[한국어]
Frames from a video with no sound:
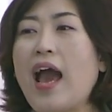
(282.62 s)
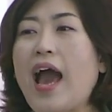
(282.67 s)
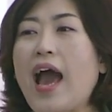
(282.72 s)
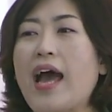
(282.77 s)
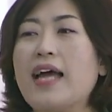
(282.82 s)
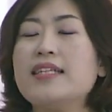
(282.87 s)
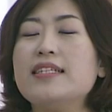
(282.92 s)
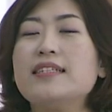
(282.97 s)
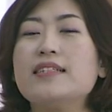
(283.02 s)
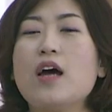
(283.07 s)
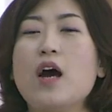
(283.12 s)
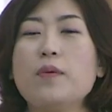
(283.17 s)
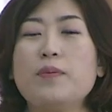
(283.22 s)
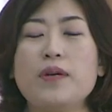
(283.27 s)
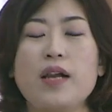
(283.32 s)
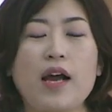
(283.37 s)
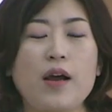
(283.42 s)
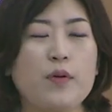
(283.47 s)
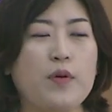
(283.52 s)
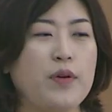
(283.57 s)

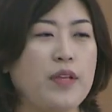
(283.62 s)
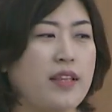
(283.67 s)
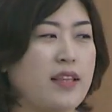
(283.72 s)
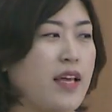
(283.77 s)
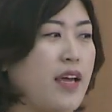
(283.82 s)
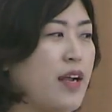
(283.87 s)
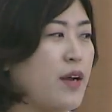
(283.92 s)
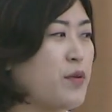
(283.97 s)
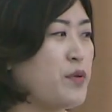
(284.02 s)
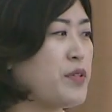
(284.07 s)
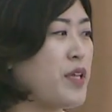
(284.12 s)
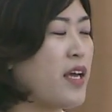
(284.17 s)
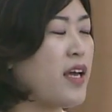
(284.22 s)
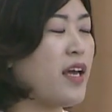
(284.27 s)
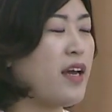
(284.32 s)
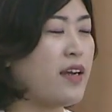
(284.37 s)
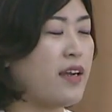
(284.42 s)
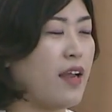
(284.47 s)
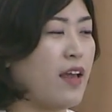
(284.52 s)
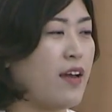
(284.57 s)
간섭을 하고 있다라고
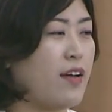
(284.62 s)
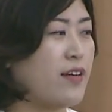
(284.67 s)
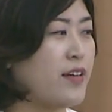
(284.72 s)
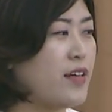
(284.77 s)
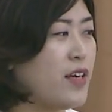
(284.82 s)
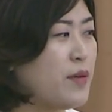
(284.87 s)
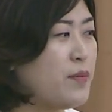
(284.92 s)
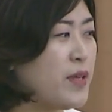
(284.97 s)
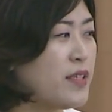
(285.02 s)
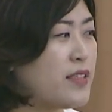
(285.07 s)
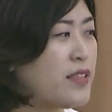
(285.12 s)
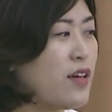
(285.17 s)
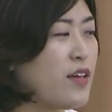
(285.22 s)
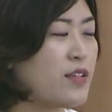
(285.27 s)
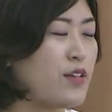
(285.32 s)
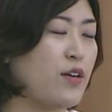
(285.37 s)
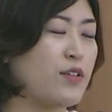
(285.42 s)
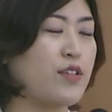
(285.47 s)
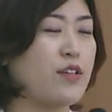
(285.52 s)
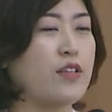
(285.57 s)
생각을 해요. 그러면서
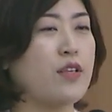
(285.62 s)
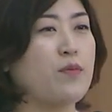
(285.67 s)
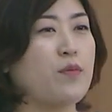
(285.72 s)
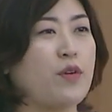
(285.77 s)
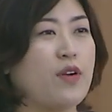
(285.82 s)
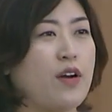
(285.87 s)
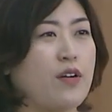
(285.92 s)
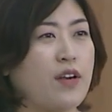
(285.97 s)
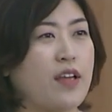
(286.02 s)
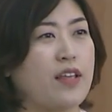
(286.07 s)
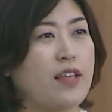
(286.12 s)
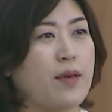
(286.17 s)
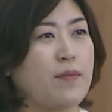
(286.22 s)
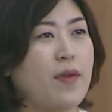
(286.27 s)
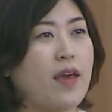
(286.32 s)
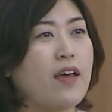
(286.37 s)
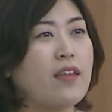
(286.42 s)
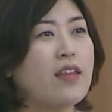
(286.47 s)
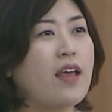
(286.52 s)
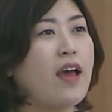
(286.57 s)
정선이 뭐라고
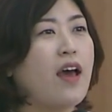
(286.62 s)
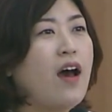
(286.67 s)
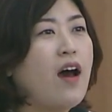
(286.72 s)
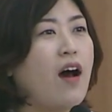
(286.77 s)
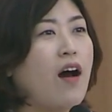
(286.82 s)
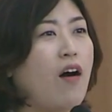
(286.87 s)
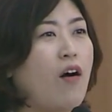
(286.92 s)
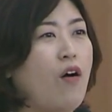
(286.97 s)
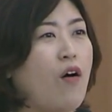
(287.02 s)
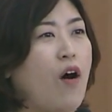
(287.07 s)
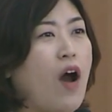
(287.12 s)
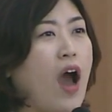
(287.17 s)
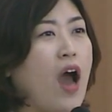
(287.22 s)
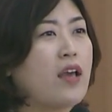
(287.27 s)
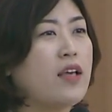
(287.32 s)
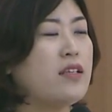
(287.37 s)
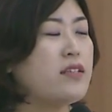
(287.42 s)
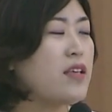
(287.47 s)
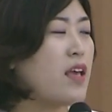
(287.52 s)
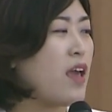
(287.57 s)
그랬냐면 어
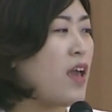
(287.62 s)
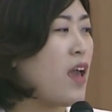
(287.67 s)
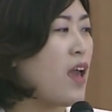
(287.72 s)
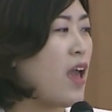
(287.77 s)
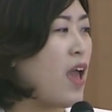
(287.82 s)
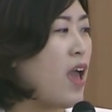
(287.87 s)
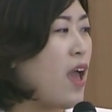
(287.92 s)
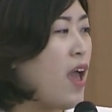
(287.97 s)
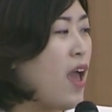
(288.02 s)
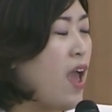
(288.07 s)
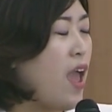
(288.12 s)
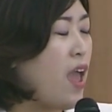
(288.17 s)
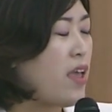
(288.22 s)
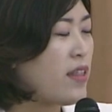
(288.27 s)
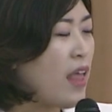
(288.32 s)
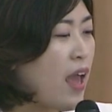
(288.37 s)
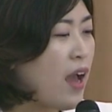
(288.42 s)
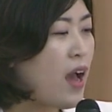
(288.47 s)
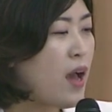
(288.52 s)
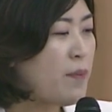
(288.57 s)
이제
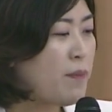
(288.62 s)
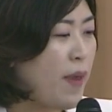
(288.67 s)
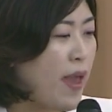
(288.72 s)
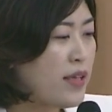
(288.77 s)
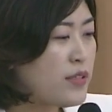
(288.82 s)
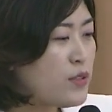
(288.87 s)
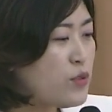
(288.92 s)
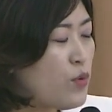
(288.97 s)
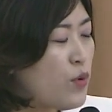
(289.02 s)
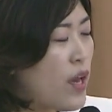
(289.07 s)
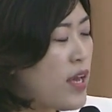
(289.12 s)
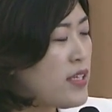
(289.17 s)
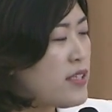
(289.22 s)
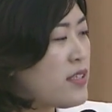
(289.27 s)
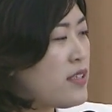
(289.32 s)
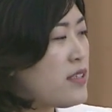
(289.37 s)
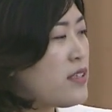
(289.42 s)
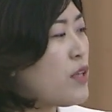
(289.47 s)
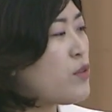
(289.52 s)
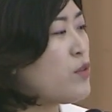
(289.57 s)
내가 뱃속에
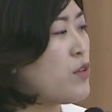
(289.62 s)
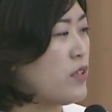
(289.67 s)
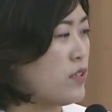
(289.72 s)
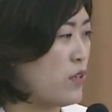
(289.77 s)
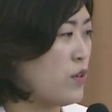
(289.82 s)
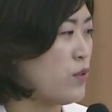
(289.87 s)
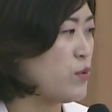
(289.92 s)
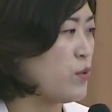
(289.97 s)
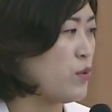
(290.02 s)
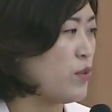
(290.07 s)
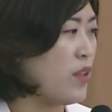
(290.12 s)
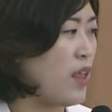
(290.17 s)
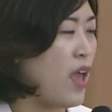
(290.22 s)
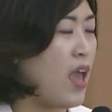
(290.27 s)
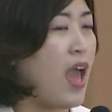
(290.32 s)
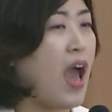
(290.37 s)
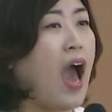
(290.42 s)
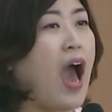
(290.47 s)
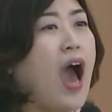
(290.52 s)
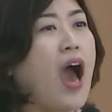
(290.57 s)
있을 때도 이
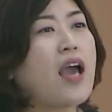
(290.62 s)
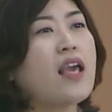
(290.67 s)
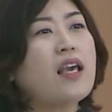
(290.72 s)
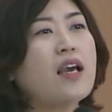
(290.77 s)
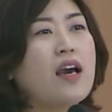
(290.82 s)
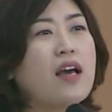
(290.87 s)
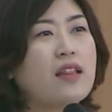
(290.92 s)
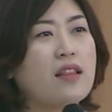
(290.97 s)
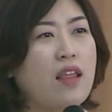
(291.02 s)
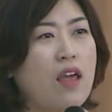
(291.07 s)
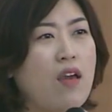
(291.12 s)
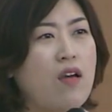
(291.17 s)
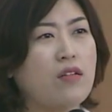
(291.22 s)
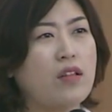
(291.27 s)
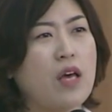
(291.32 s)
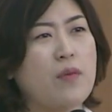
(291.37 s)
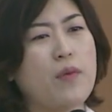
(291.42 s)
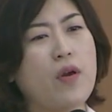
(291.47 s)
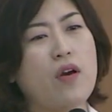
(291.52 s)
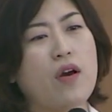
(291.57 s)
정도인데 아이가
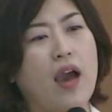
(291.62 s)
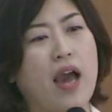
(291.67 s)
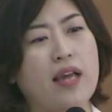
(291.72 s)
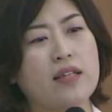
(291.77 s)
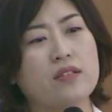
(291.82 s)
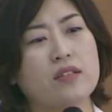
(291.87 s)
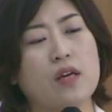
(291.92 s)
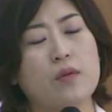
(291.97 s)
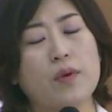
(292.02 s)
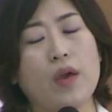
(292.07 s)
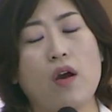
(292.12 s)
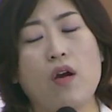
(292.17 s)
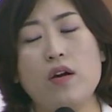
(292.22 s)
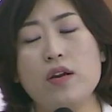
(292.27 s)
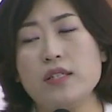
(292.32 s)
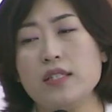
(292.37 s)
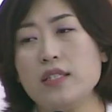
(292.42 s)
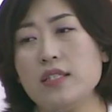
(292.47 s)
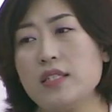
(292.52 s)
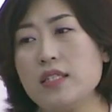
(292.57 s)
태어나면 간섭이
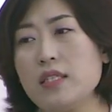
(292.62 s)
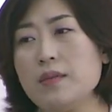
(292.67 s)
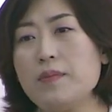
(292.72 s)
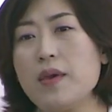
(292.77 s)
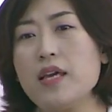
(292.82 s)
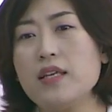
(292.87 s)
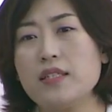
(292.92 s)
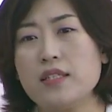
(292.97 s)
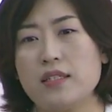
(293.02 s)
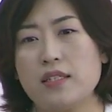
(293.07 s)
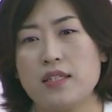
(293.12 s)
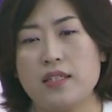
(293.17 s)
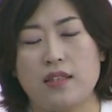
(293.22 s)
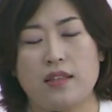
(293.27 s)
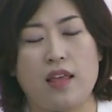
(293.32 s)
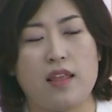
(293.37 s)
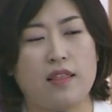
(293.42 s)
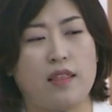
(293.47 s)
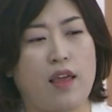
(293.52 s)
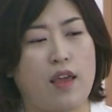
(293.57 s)
훨씬 심해지실
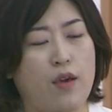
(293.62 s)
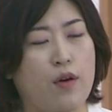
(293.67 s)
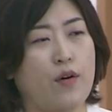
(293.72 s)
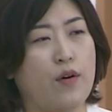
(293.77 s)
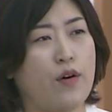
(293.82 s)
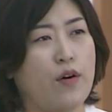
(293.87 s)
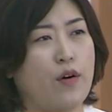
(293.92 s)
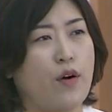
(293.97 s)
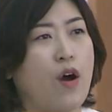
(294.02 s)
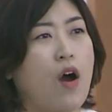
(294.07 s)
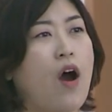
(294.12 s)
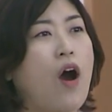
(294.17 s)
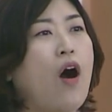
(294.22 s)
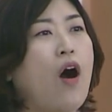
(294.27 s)
텐데요.